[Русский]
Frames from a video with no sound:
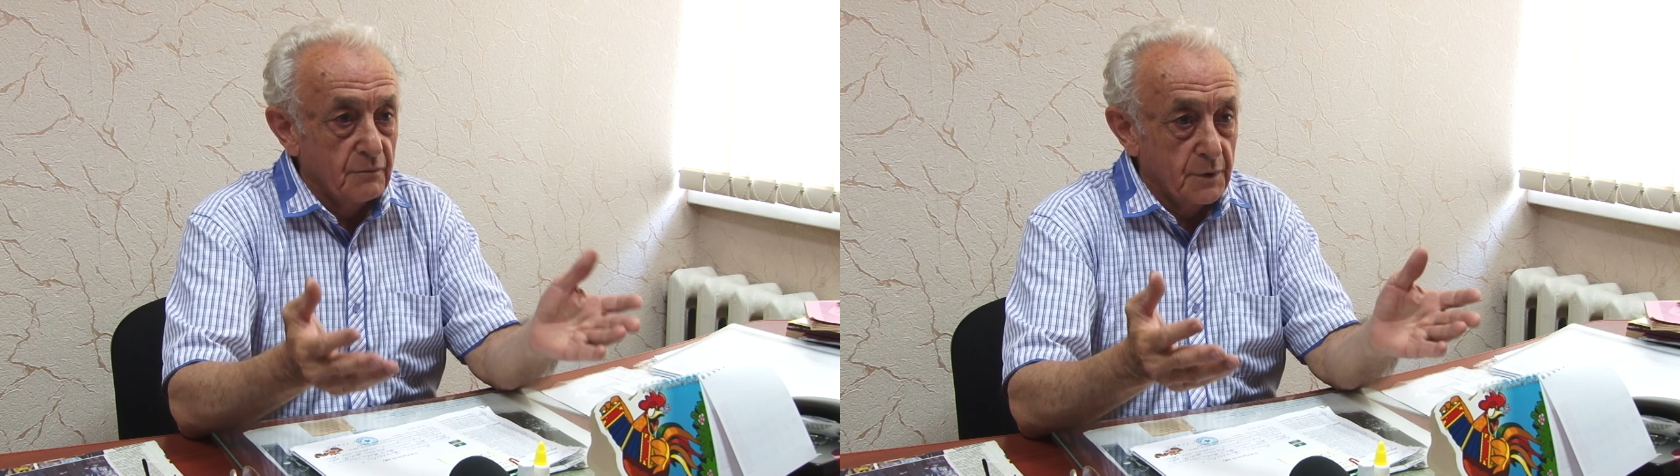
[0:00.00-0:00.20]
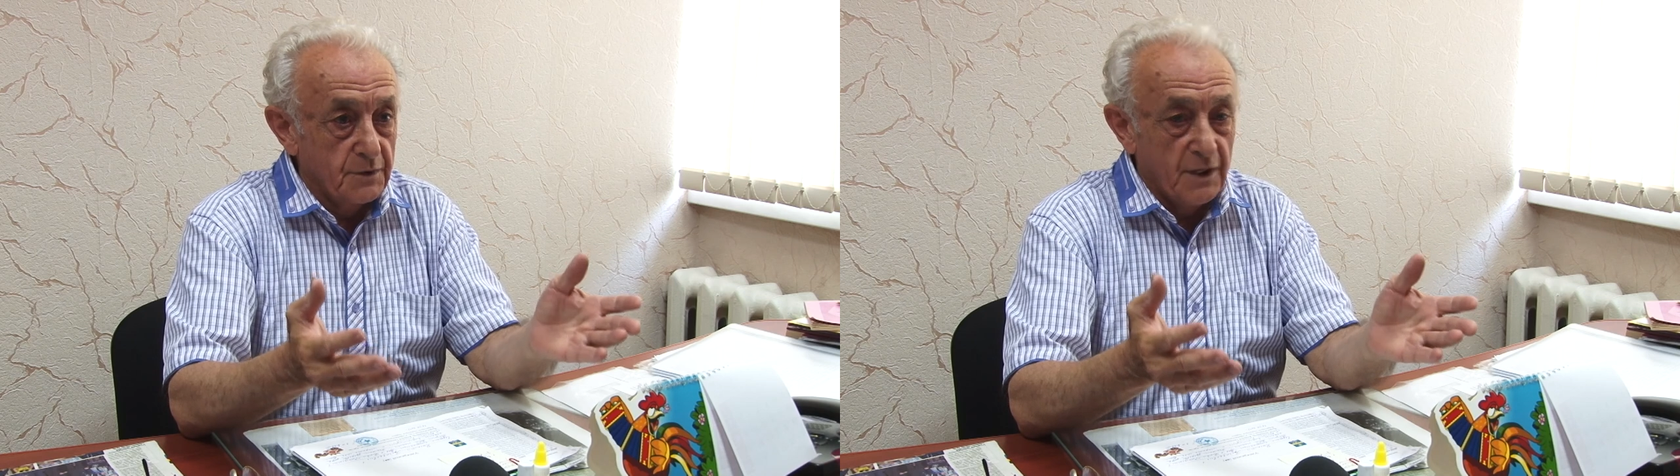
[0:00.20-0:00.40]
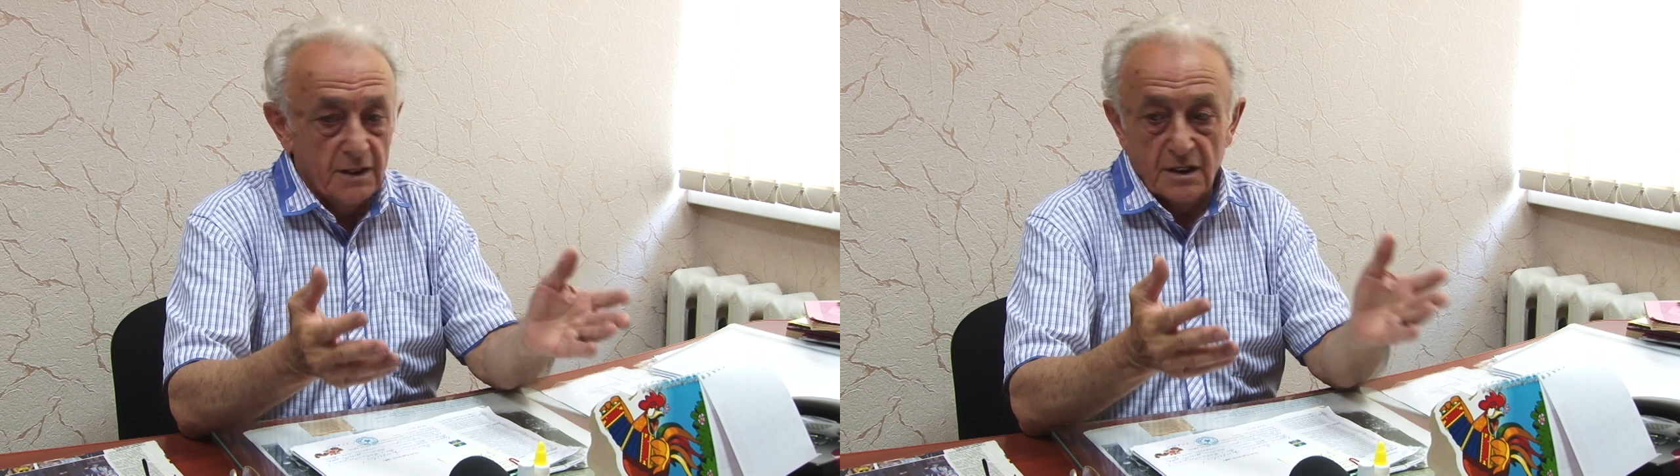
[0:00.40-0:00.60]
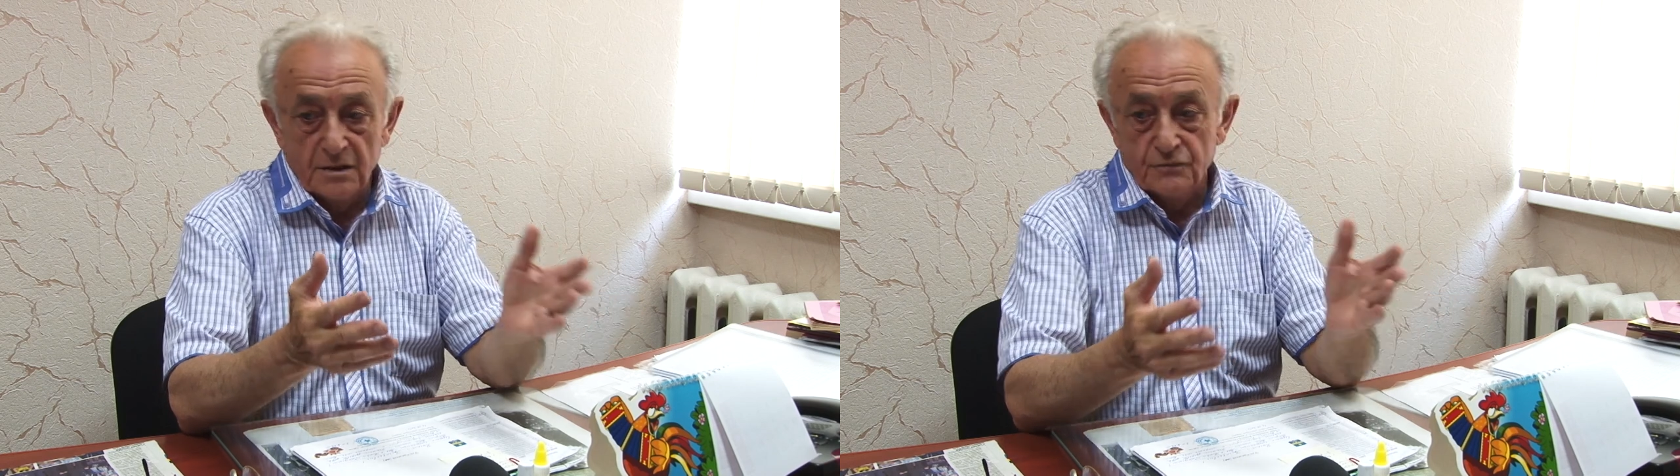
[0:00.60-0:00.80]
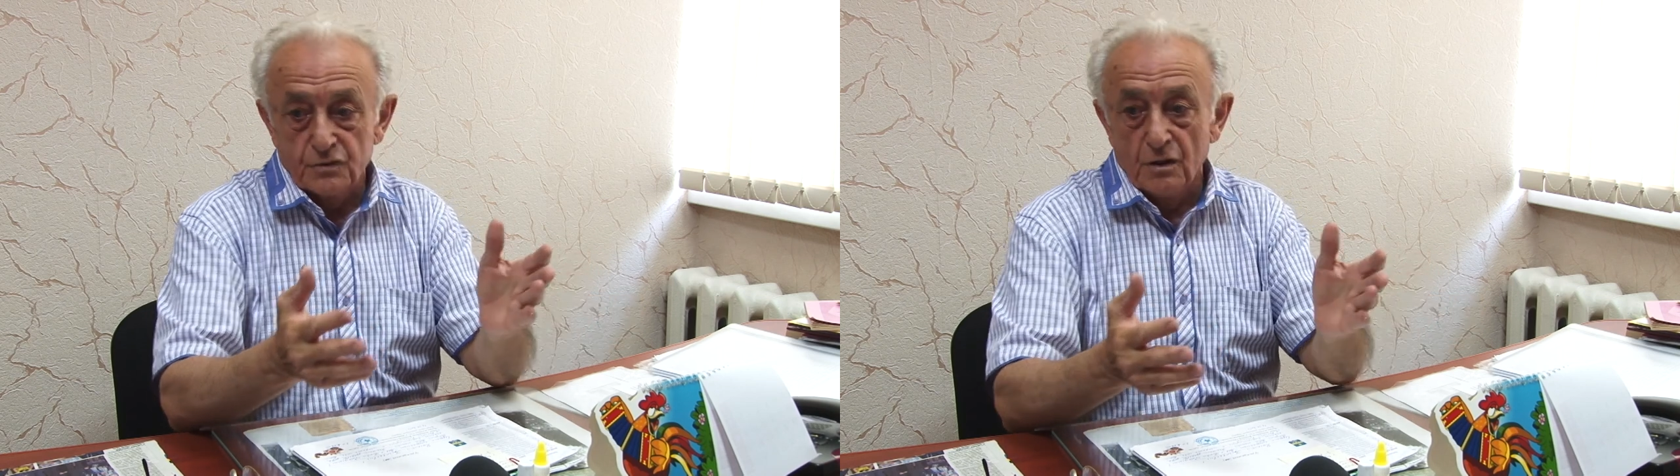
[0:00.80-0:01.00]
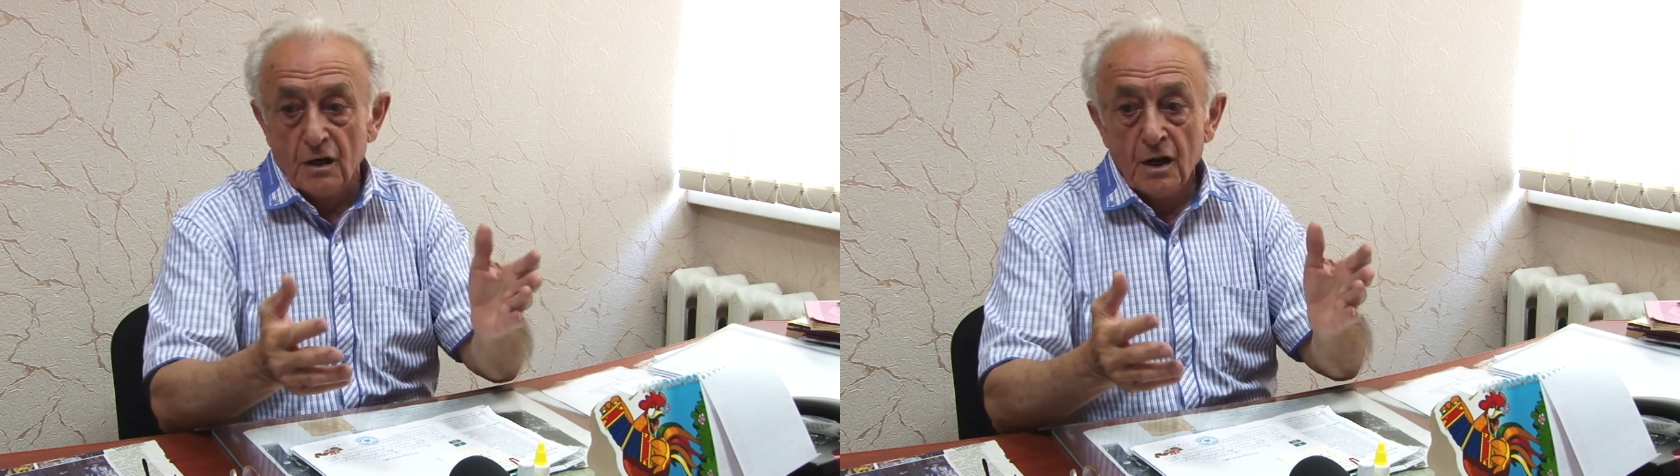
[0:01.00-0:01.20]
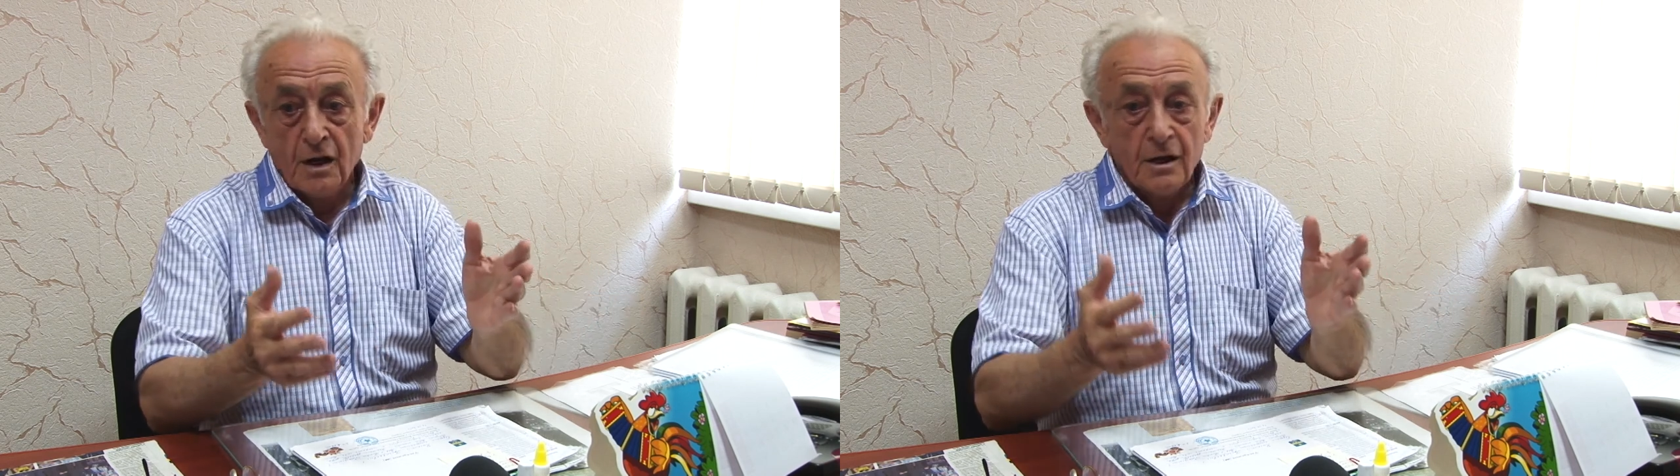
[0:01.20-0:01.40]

понимаете, они все